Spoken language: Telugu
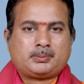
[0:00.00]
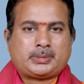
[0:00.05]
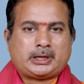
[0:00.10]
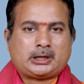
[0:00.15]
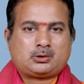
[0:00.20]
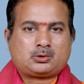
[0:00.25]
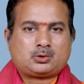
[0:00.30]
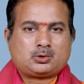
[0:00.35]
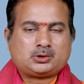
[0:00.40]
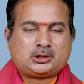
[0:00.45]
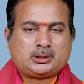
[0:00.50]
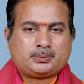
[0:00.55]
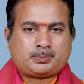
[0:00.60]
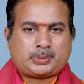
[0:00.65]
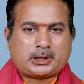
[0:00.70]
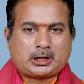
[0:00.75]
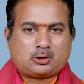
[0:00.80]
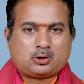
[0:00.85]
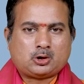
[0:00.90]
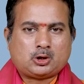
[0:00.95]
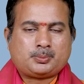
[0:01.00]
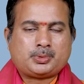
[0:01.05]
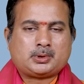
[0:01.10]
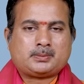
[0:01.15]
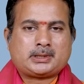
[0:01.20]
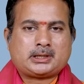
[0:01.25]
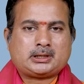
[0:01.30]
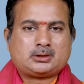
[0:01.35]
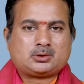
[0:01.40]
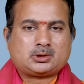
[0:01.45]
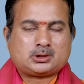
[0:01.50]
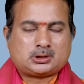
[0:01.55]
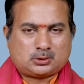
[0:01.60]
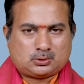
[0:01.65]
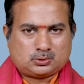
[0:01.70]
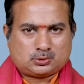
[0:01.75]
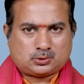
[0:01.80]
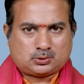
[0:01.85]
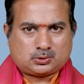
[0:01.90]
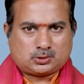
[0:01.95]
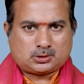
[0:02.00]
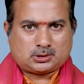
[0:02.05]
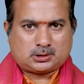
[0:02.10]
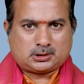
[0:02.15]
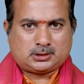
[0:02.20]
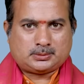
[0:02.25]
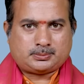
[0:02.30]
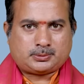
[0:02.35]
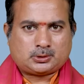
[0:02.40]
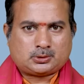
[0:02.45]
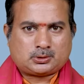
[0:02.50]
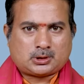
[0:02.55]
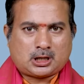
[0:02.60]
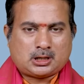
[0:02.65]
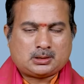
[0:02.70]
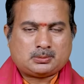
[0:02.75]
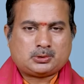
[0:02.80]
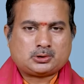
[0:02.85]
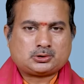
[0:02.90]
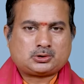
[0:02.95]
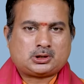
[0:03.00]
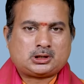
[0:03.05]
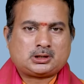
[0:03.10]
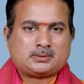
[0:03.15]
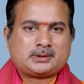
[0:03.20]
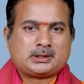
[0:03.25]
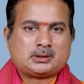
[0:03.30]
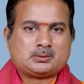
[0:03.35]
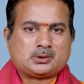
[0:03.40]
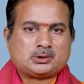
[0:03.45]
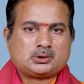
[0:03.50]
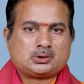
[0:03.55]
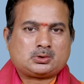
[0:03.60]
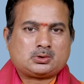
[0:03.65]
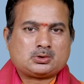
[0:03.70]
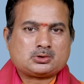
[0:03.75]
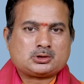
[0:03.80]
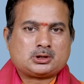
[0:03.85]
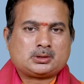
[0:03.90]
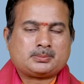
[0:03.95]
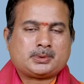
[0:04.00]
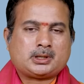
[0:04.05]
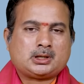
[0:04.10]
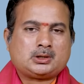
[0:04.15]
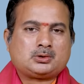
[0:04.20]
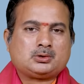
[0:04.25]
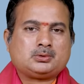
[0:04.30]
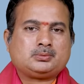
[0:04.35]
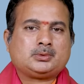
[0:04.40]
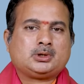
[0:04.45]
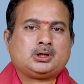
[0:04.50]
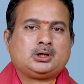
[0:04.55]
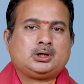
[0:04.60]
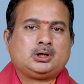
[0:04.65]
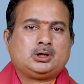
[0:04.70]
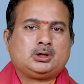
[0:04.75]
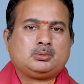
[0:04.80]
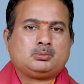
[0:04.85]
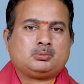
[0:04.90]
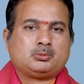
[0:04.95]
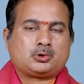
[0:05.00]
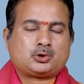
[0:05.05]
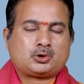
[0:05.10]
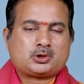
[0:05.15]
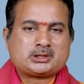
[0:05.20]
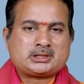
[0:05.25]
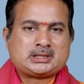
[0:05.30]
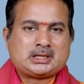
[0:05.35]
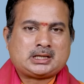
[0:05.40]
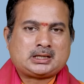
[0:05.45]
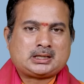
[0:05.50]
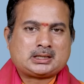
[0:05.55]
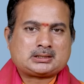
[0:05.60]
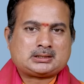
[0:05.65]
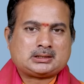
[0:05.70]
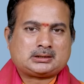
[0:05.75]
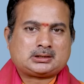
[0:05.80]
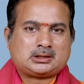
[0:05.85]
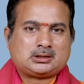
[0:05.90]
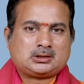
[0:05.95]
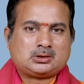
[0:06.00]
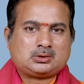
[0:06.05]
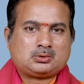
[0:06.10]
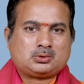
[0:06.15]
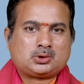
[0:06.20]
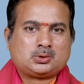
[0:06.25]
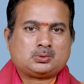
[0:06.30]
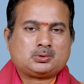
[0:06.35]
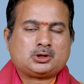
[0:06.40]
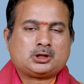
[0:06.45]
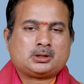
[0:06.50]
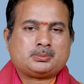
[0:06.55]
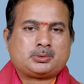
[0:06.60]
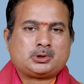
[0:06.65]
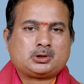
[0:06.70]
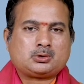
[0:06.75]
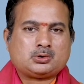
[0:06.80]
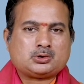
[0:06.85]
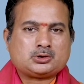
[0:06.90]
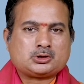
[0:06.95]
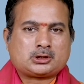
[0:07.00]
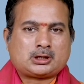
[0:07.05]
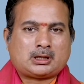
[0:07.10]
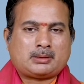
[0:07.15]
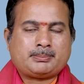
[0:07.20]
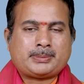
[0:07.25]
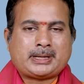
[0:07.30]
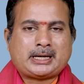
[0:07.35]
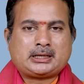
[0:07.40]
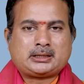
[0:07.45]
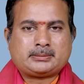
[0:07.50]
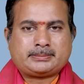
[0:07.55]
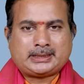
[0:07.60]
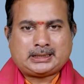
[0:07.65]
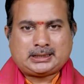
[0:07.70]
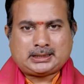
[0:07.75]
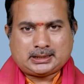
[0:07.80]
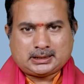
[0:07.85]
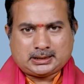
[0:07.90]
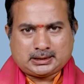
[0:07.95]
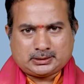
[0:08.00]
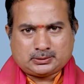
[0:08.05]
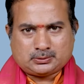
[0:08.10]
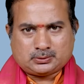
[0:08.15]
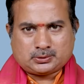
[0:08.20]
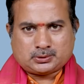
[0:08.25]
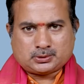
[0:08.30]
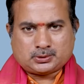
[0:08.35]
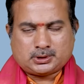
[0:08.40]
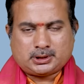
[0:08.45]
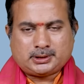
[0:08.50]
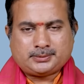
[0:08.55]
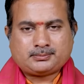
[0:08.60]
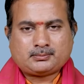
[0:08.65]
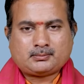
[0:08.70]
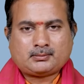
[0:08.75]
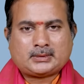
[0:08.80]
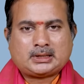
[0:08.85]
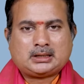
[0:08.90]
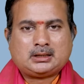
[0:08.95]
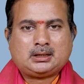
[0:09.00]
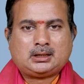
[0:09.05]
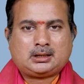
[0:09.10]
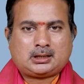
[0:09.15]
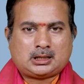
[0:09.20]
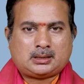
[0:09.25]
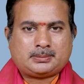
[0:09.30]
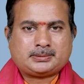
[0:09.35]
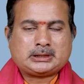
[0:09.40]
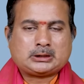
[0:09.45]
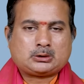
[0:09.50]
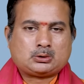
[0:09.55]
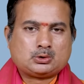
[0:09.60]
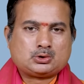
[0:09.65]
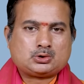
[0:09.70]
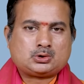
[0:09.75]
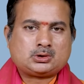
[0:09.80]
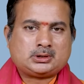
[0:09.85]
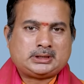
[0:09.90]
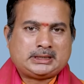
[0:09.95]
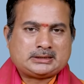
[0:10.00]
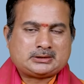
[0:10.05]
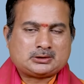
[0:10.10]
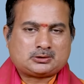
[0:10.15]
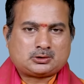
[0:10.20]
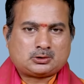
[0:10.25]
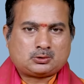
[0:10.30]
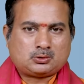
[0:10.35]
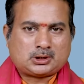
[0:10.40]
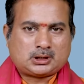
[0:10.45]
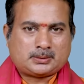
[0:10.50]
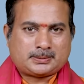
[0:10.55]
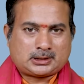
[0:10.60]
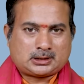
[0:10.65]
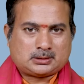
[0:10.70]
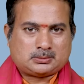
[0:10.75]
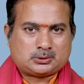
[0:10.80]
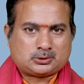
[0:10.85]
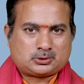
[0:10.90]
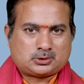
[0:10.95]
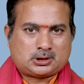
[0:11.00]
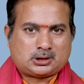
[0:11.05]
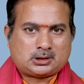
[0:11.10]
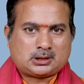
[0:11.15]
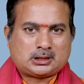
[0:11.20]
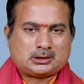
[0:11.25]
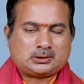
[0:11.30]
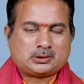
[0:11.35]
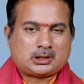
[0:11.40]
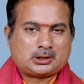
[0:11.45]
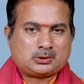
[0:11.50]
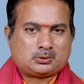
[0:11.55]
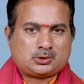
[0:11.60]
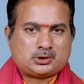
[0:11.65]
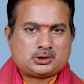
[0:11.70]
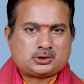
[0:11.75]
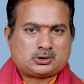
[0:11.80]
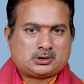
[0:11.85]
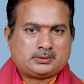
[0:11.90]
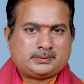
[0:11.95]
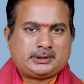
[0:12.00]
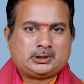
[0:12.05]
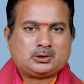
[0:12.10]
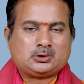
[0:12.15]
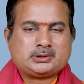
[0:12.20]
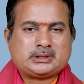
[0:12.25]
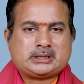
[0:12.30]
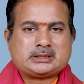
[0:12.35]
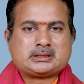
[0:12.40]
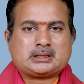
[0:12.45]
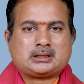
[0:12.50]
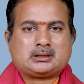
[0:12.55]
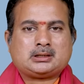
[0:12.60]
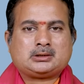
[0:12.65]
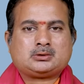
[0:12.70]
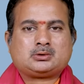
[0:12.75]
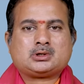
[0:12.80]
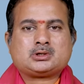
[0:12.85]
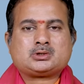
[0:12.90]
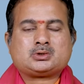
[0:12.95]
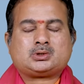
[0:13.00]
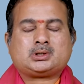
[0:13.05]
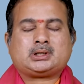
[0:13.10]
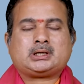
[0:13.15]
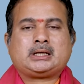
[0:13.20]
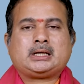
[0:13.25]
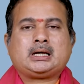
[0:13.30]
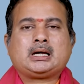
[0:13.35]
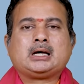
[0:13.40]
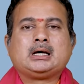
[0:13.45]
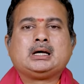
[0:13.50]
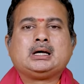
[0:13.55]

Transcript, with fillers: ప్రకృతి ప్రకోపం అనేది కూడా తగ్గుతూ ఉంటుంది ఇప్పుడు రాబోతున్నటువంటి వంద రోజుల పాటు మృగశిరా నక్షత్రంలో గురువు ఉన్నప్పుడు కొంచెం కంపాటబిలిటీ అనేది ఉంటుంది కాకపోతే కుజుడు నీచత్వం కూడా పట్టబోతున్నాడు అది దాని గురించి కూడా వీడియో చేశాను అది కూడా చూడండి